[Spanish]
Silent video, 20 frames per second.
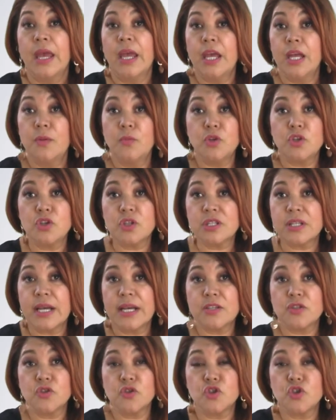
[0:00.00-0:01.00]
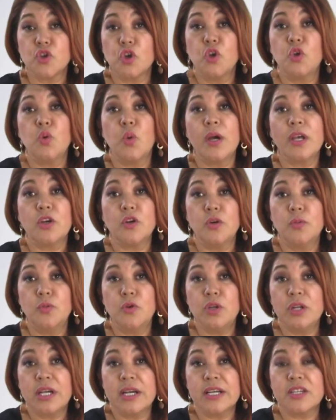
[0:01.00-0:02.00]
En muchos casos no hay
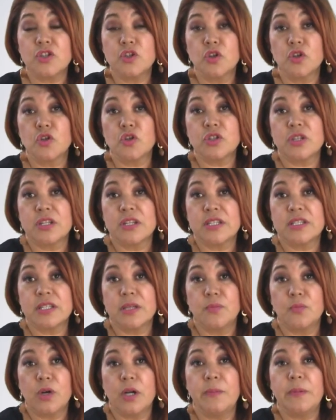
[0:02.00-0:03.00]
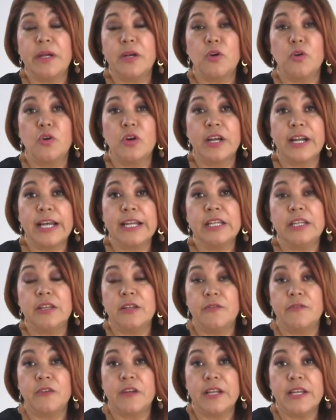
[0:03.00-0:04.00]
comunicación o se desenvuelven con gran
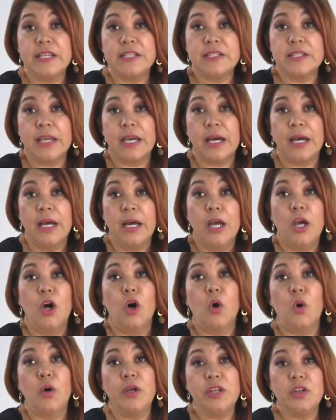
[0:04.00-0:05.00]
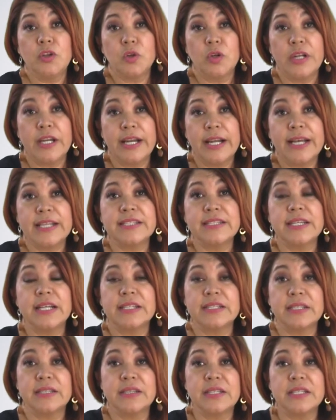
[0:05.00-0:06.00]
indiferencia o intolerancia
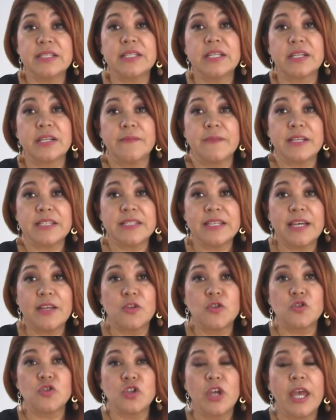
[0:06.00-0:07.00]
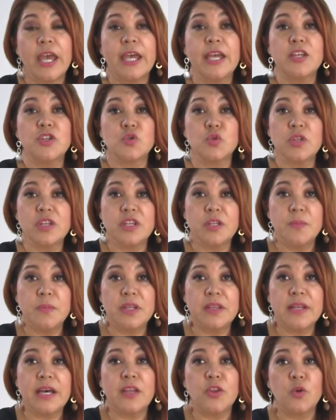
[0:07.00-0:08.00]
al sentirse rebasados en su
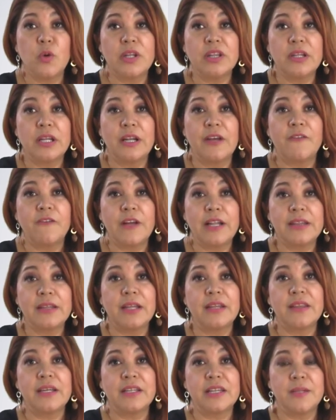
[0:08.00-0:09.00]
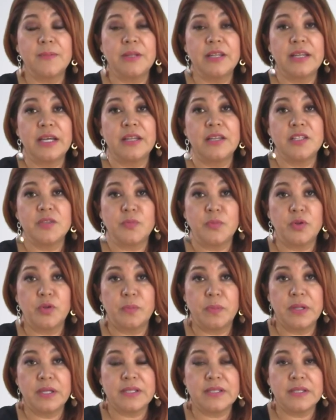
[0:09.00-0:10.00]
intimidad o ante la falta de actividades
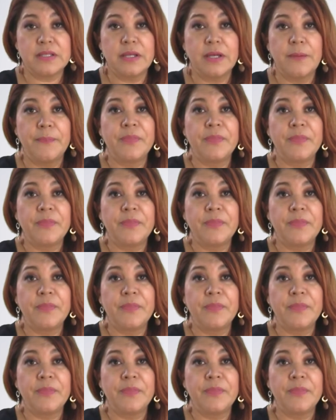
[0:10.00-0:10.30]
propias.